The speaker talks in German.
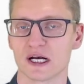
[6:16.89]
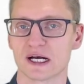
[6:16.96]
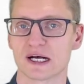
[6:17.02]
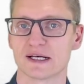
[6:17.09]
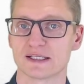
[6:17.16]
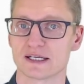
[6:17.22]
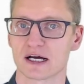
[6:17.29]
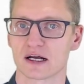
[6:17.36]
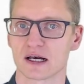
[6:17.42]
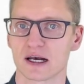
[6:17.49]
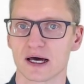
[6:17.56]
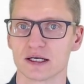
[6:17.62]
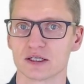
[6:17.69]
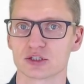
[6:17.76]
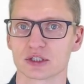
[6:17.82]
sehr kleinen
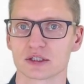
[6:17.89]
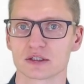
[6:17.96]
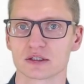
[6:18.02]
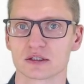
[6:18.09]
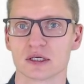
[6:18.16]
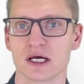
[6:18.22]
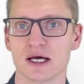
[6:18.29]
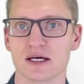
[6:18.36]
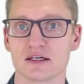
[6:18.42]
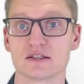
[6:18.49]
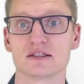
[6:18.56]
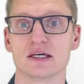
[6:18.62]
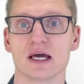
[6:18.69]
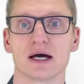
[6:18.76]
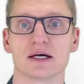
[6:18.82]
Schritten, ist die
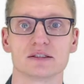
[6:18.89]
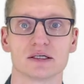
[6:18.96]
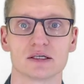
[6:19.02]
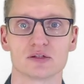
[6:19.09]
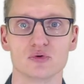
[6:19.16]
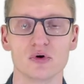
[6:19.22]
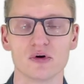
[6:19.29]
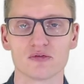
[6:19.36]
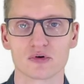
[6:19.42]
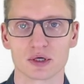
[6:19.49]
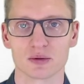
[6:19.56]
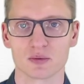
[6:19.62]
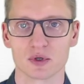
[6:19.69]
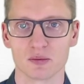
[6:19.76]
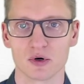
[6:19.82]
Architektur von einem
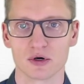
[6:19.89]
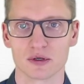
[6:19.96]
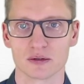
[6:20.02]
Gebäude.